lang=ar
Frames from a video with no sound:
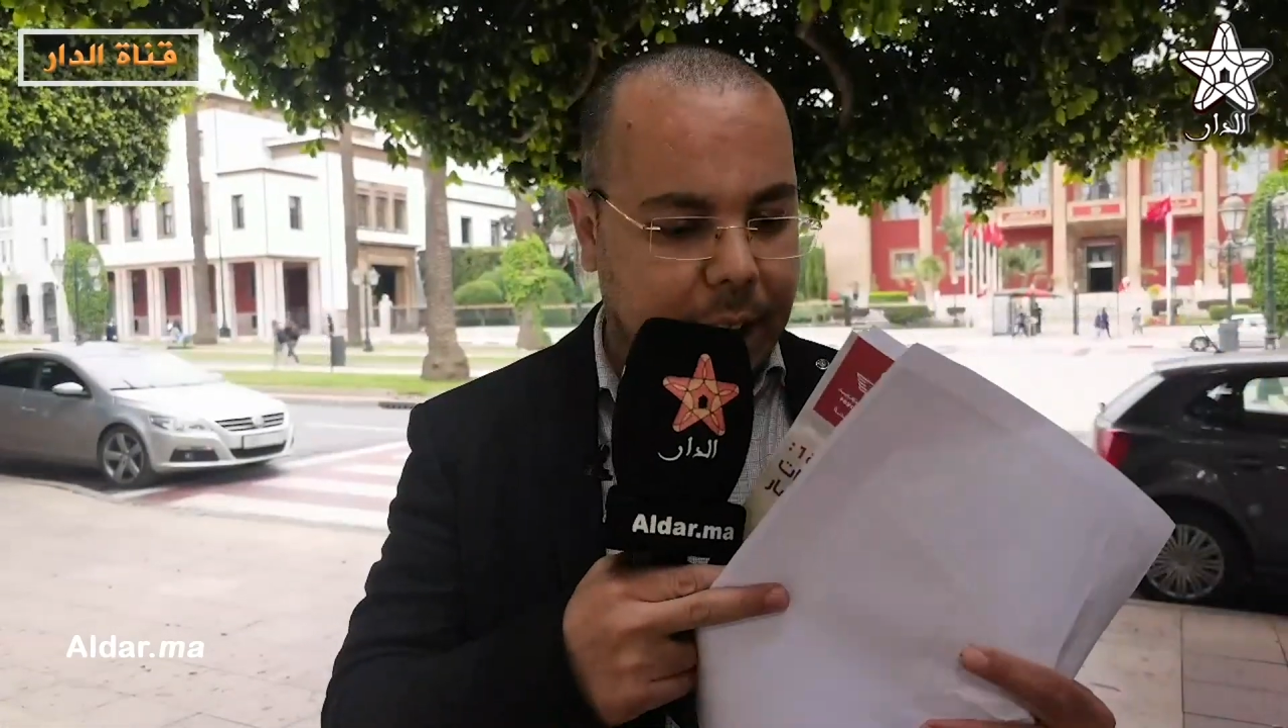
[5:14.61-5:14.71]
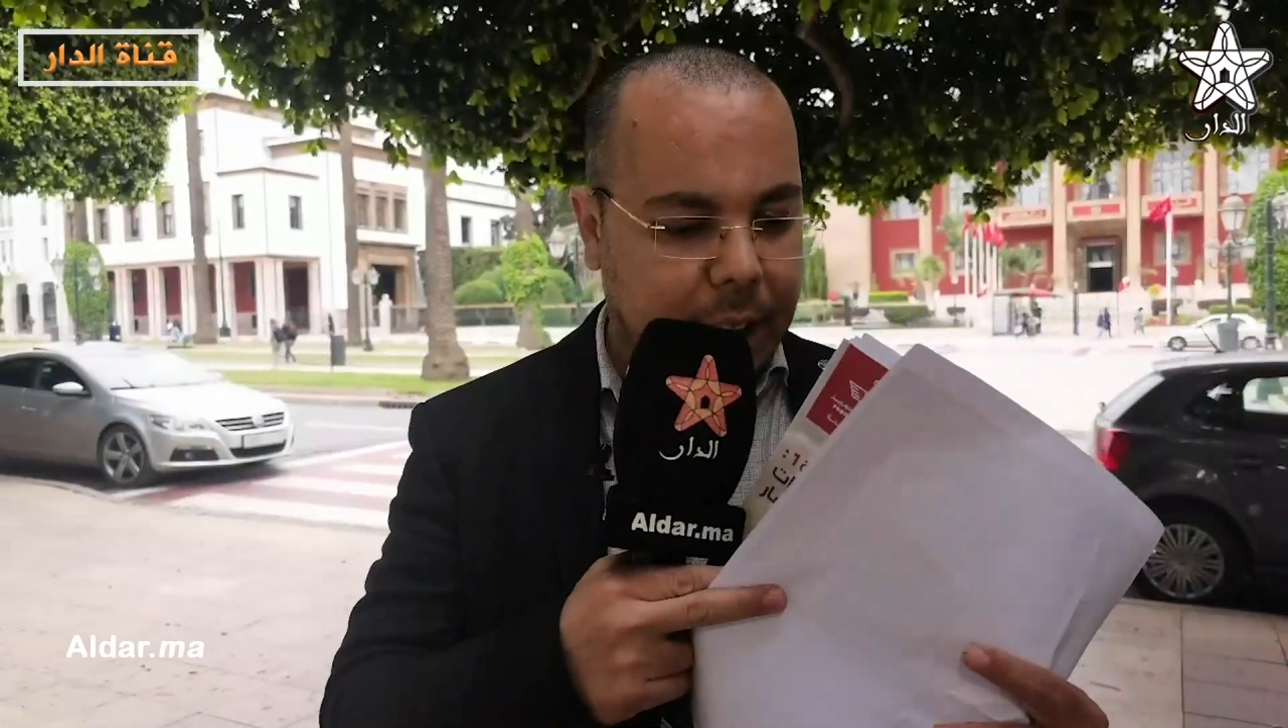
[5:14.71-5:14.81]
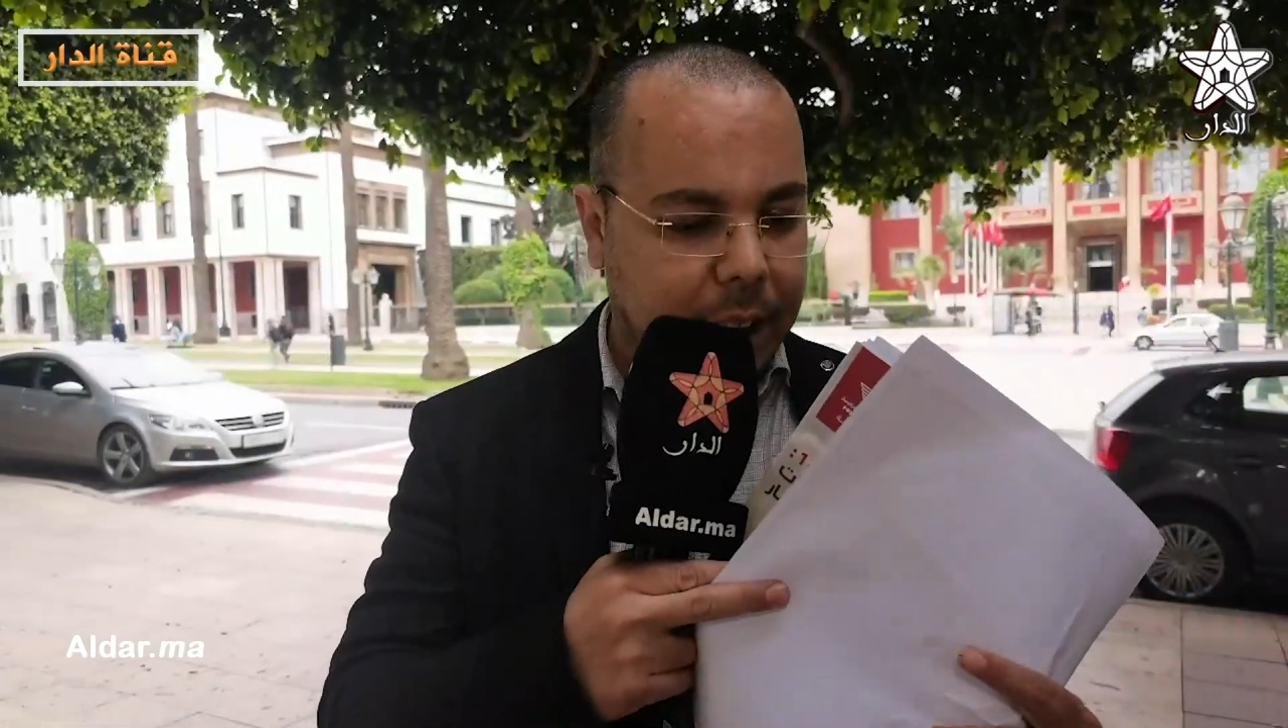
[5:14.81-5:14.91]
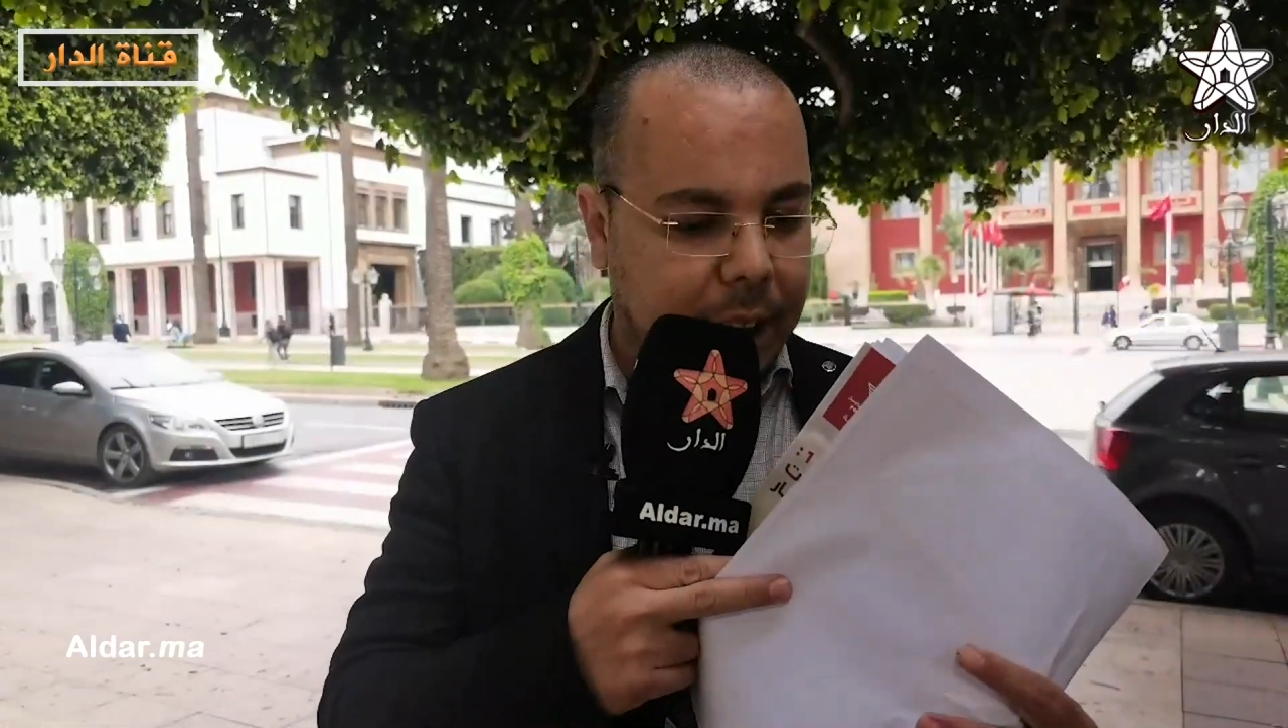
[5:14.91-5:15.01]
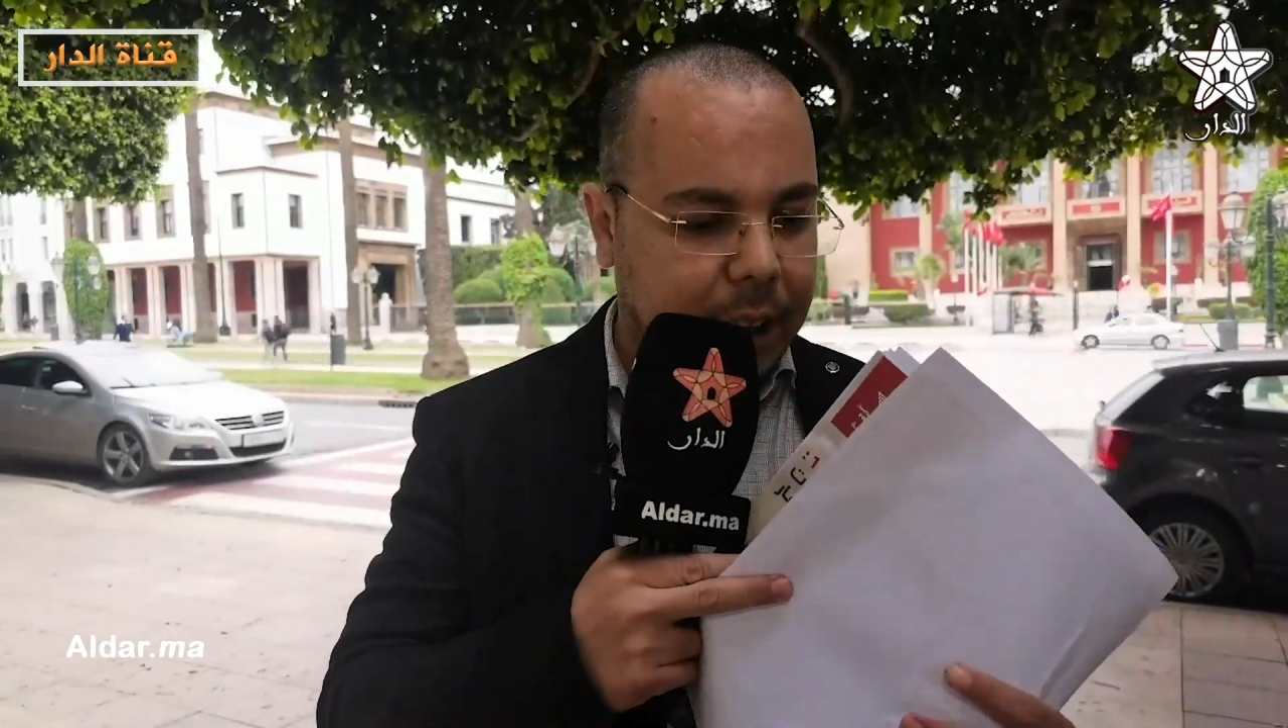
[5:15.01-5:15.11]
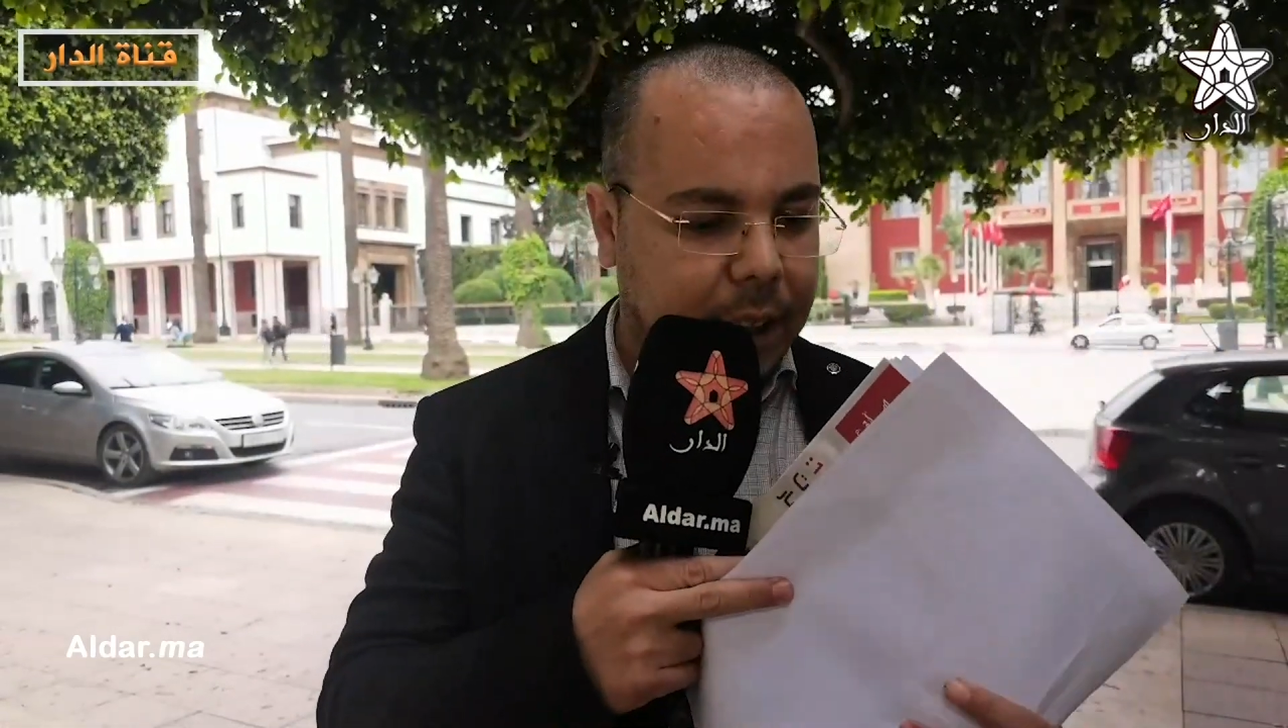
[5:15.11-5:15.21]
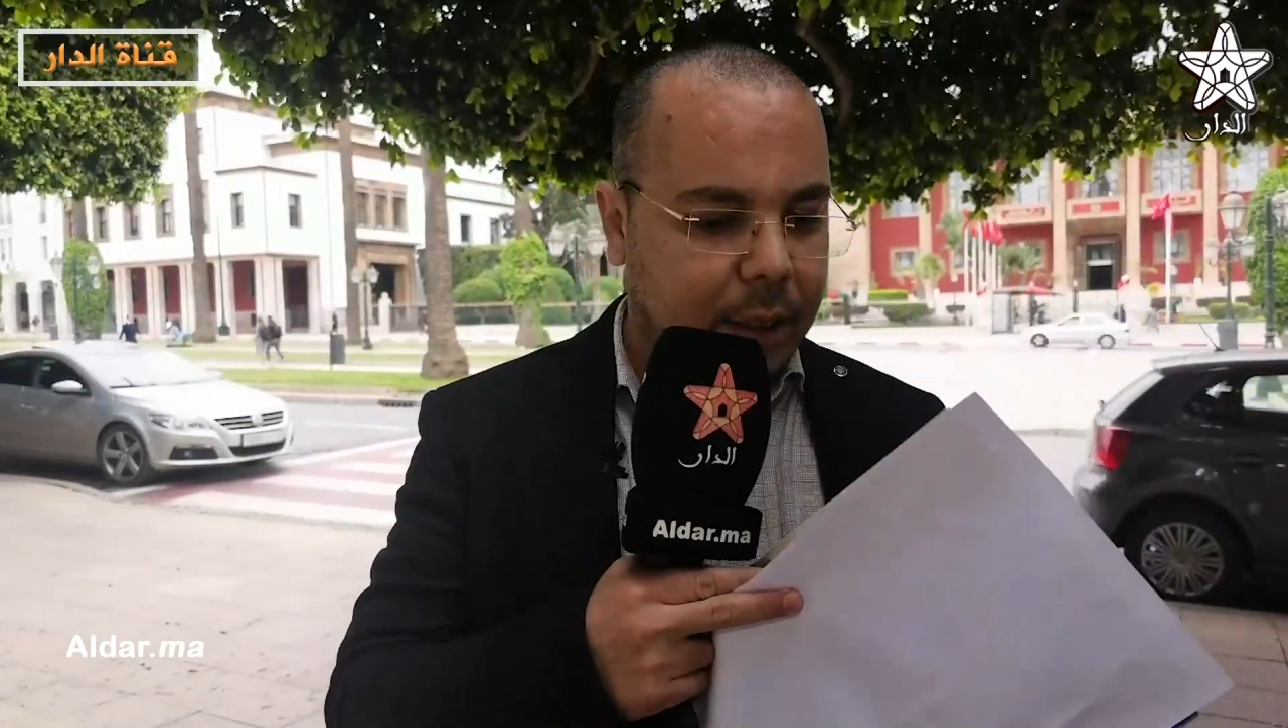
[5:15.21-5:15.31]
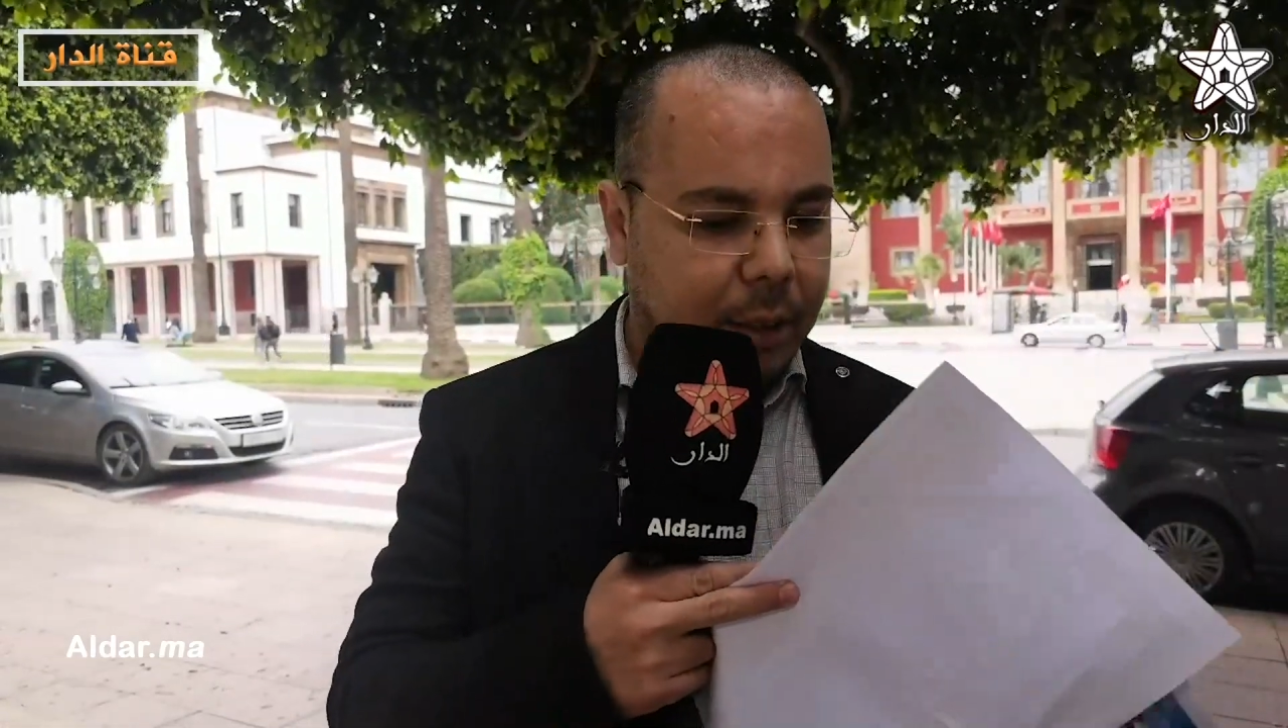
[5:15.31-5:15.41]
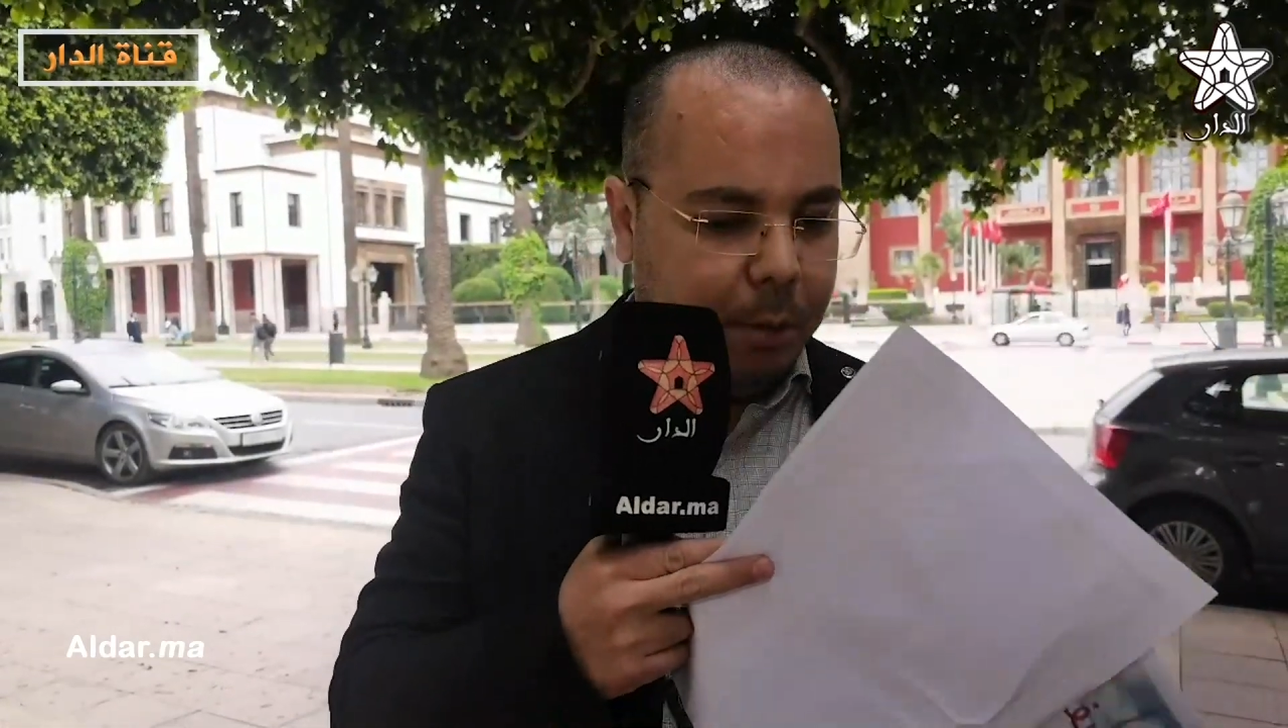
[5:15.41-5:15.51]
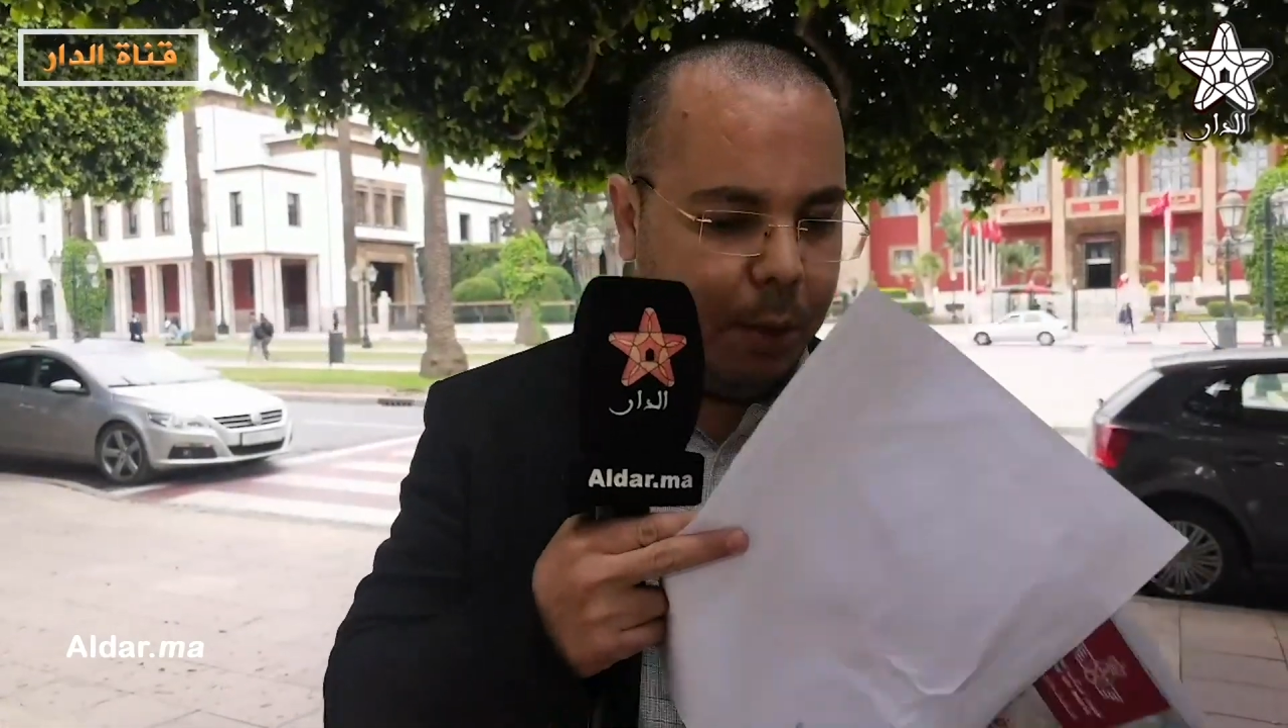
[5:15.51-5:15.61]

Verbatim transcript: كاين عندنا